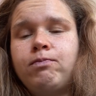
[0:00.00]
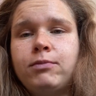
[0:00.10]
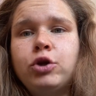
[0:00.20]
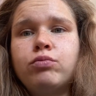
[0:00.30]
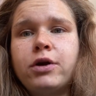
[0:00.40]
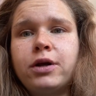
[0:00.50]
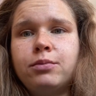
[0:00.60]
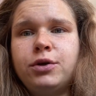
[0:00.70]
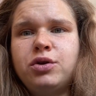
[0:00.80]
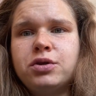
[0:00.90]
и убрала
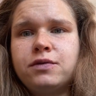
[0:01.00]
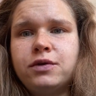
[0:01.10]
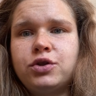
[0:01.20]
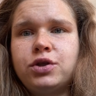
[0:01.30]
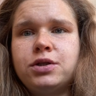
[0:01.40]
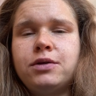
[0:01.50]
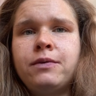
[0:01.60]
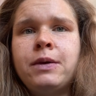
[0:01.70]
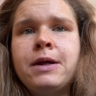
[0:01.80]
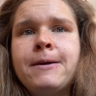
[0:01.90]
бы ее из своей жизни.
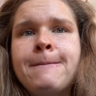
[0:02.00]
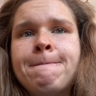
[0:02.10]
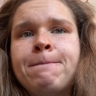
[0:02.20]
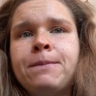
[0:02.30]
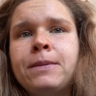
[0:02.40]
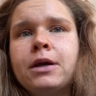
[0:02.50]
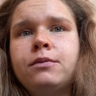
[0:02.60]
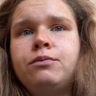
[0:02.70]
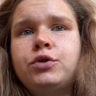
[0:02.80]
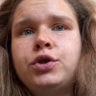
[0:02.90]

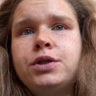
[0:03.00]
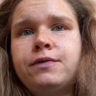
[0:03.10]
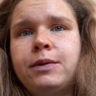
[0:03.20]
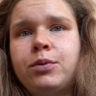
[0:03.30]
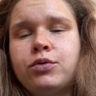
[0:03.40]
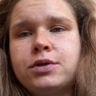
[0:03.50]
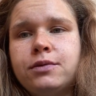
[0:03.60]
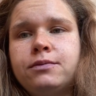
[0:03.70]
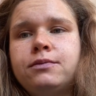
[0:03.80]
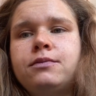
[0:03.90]
Пишите
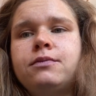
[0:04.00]
вопросы.